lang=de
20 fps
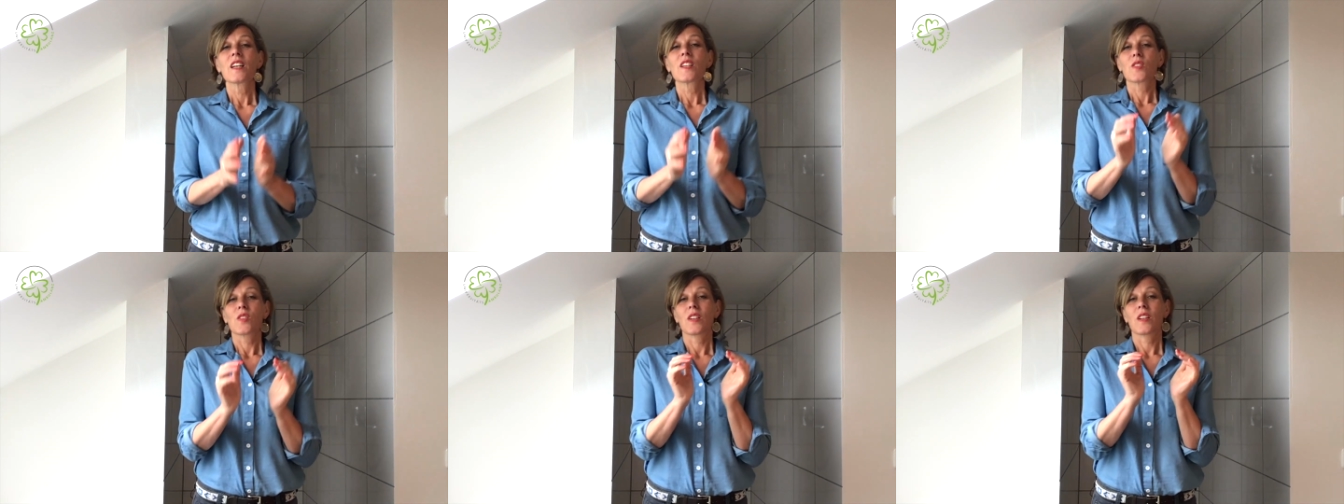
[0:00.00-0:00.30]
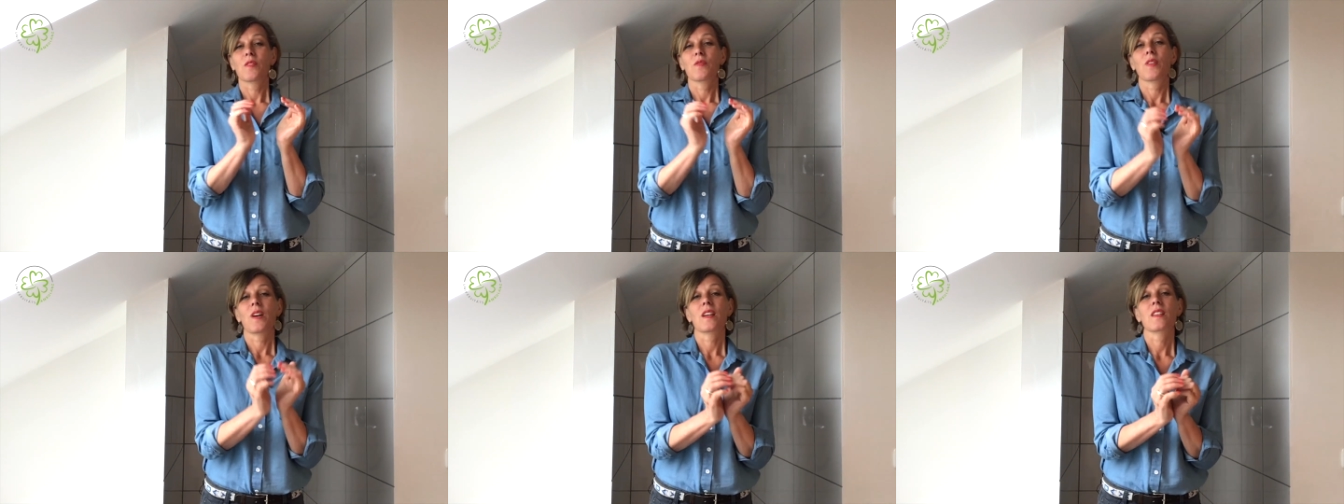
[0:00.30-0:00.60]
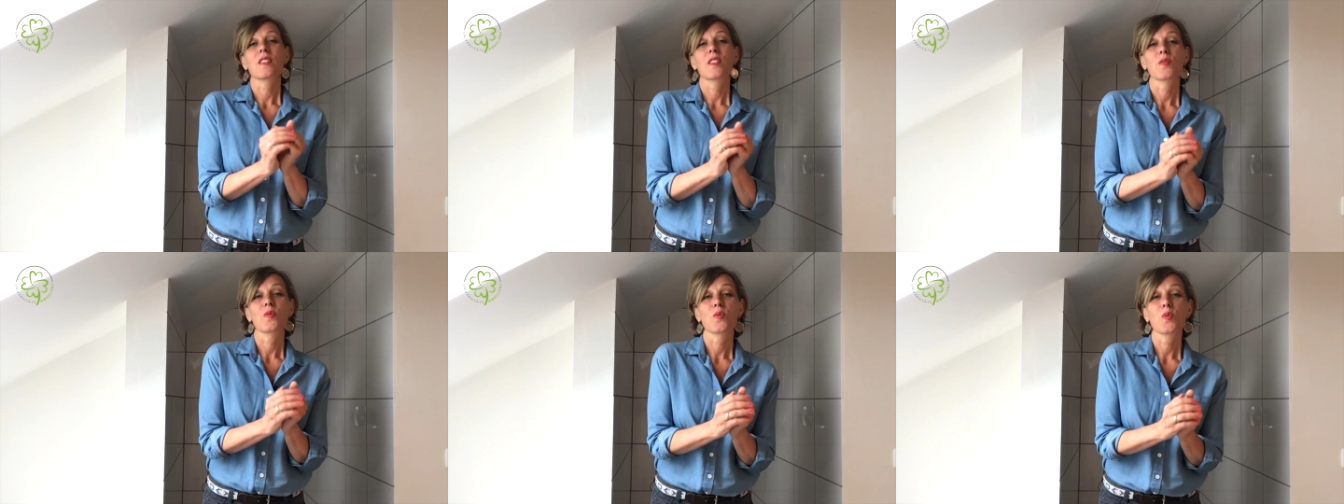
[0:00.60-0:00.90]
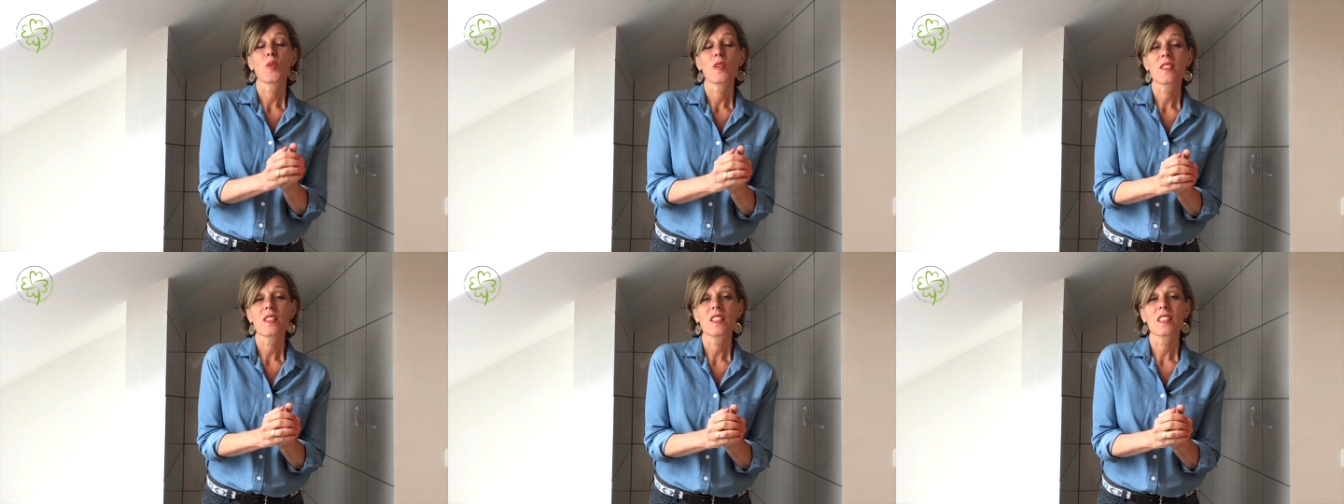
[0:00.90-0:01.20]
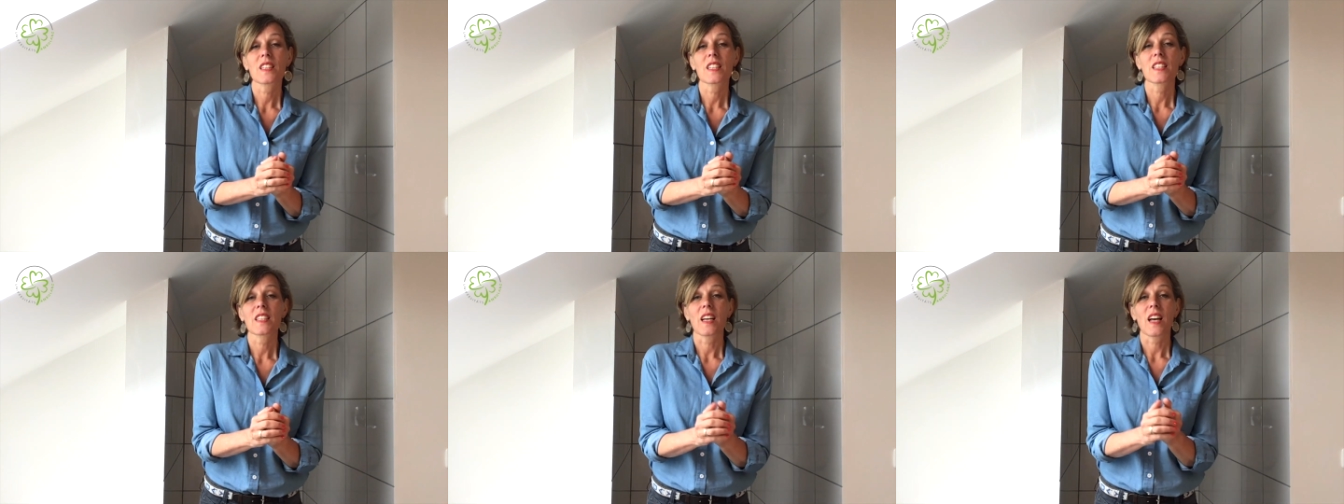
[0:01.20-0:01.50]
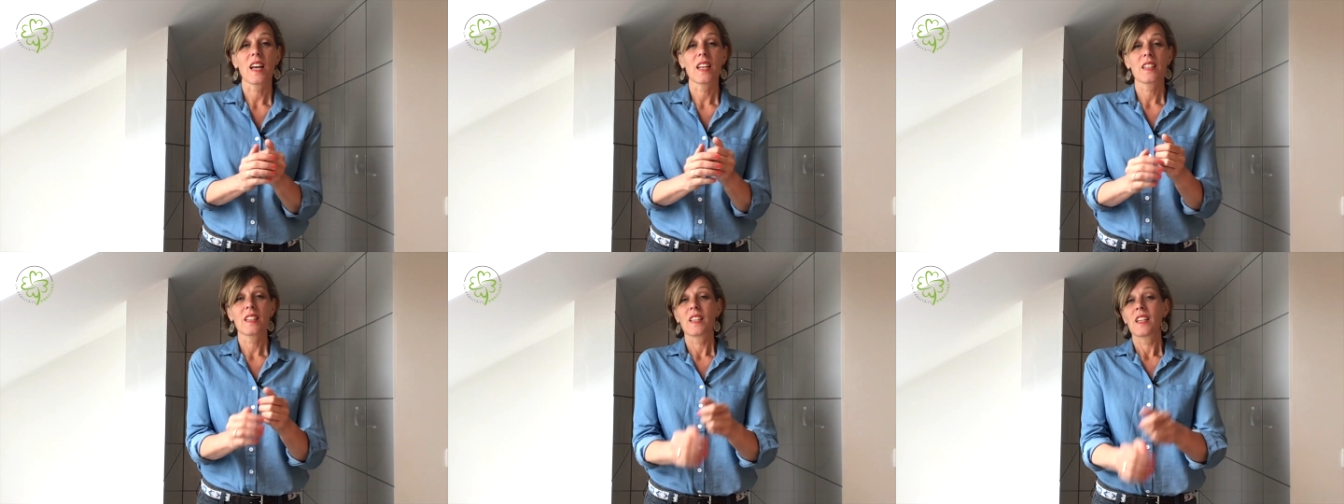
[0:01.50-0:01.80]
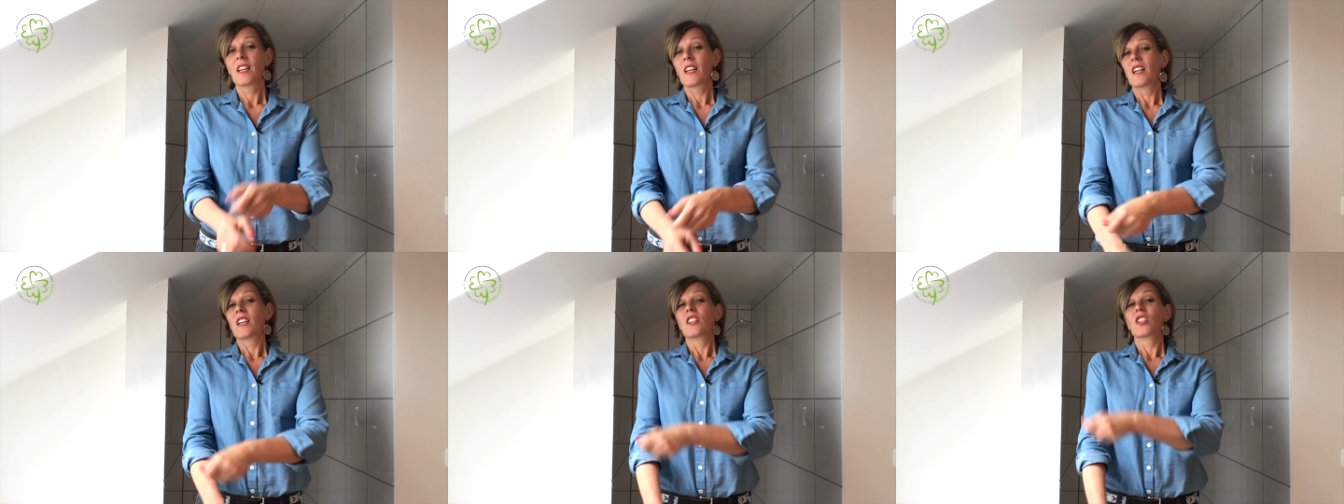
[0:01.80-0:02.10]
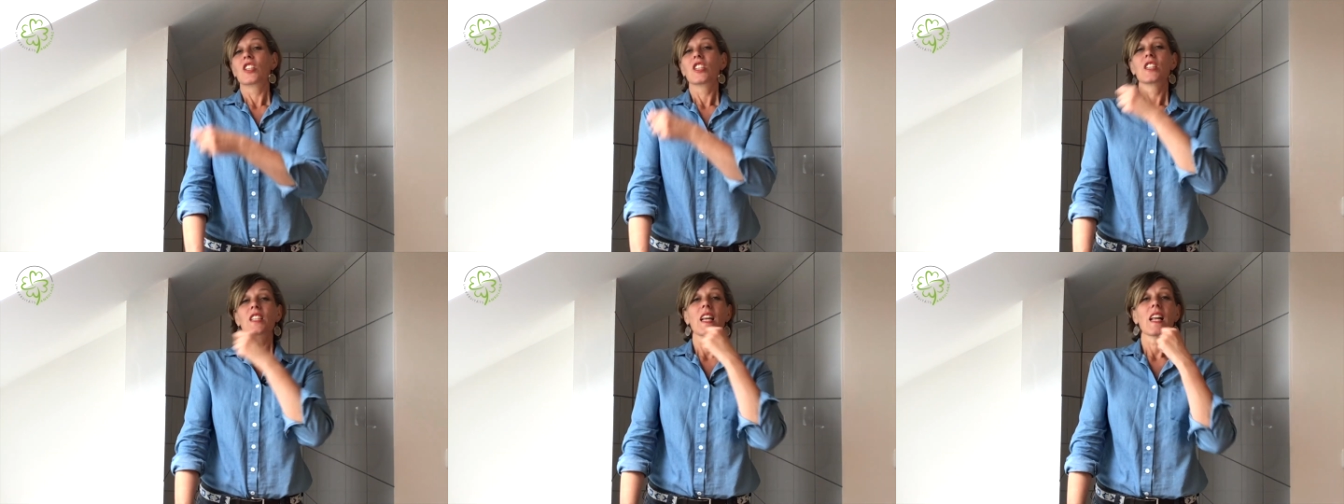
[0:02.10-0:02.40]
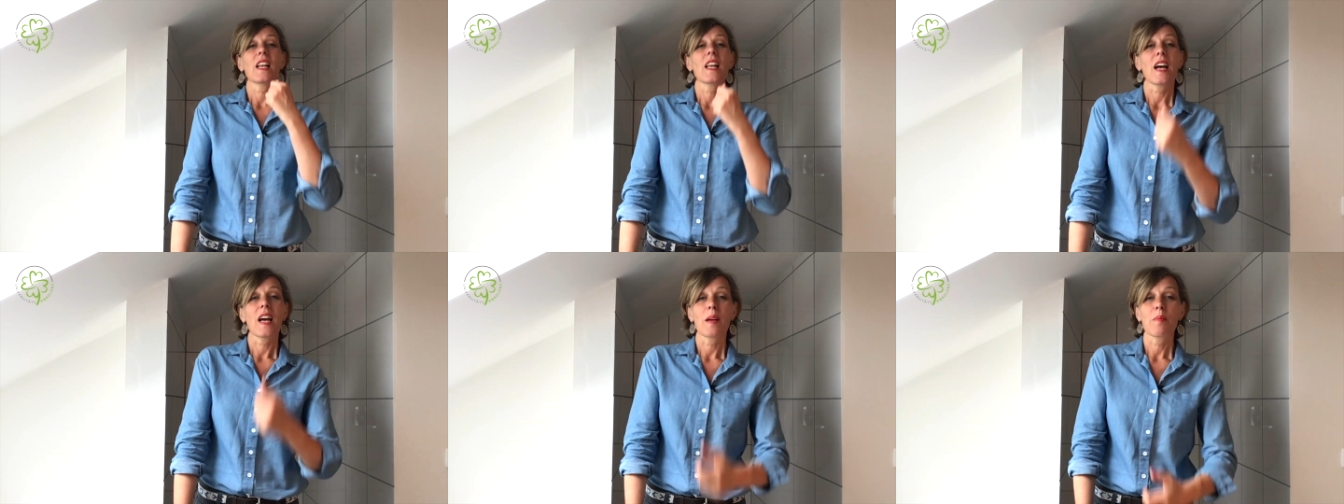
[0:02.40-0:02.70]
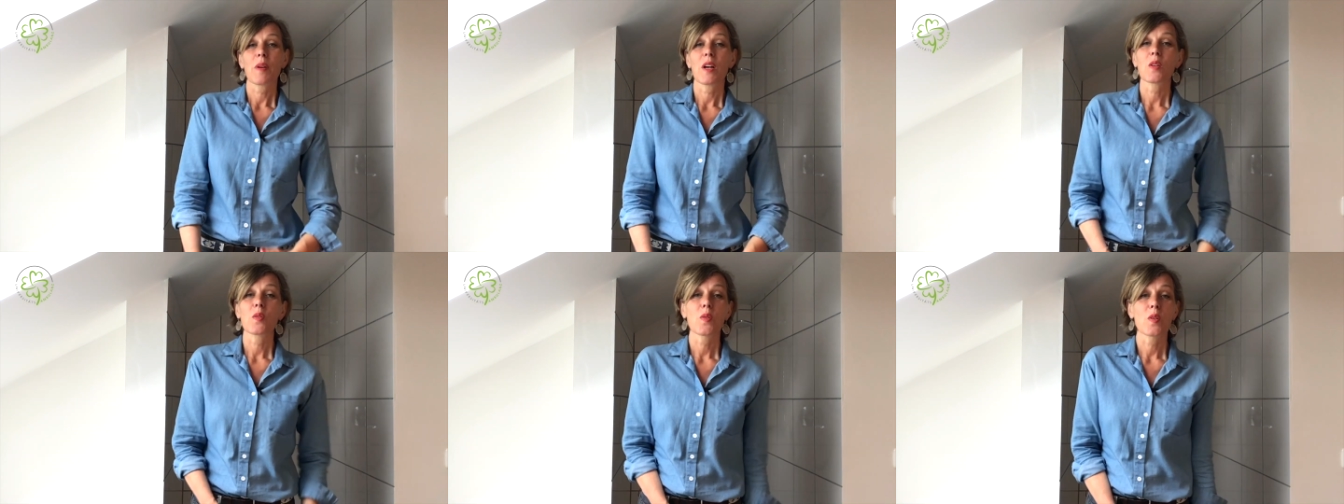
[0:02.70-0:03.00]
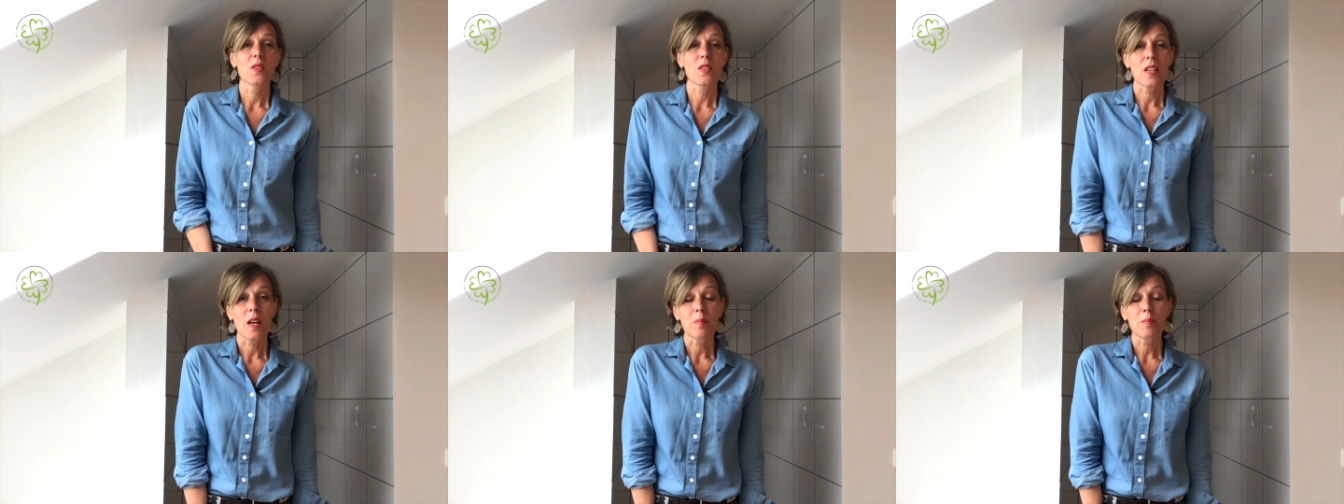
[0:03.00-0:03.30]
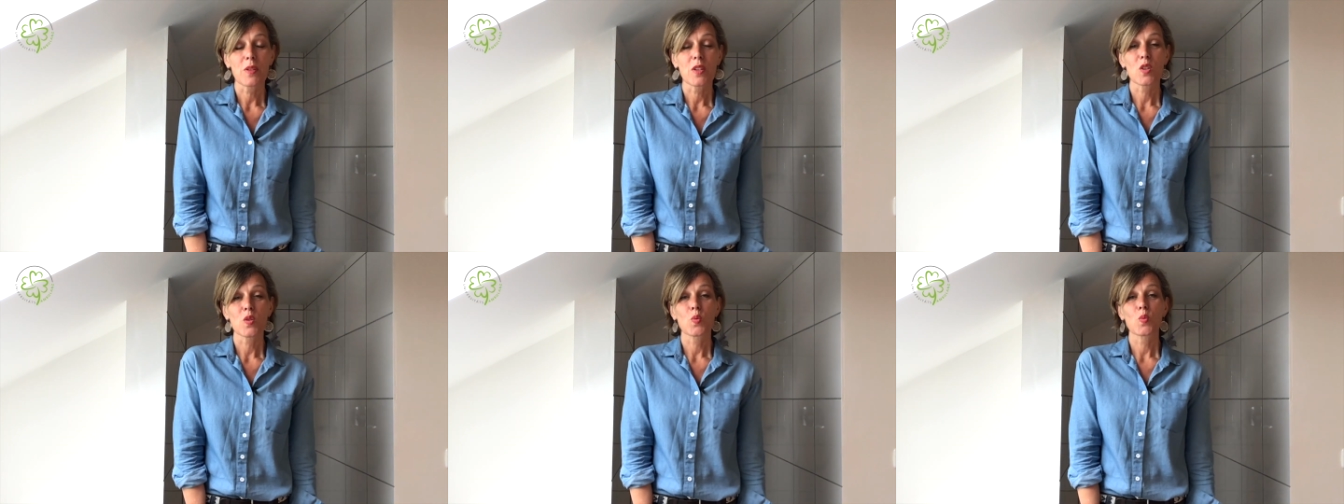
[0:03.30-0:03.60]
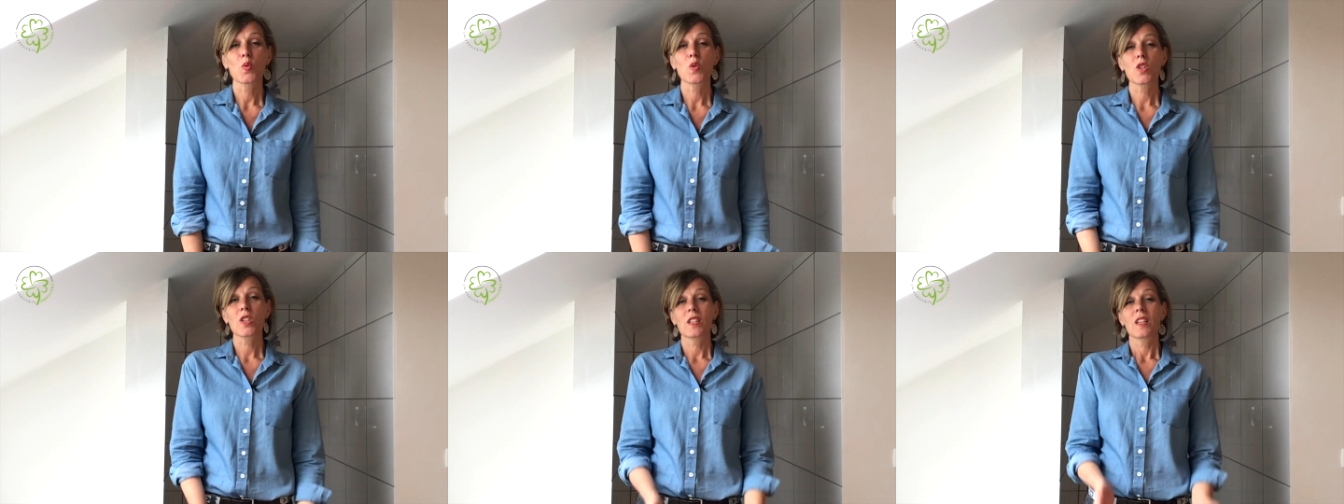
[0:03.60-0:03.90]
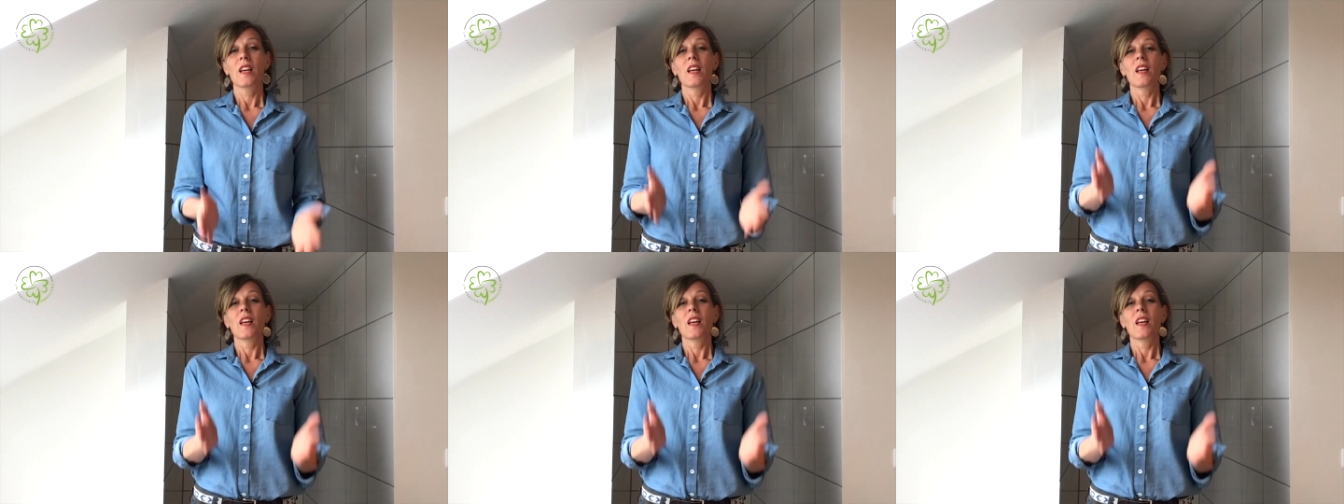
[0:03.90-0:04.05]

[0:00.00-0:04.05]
sondern fangen Sie vorsichtig an, schnell einmal kurz abgeduscht,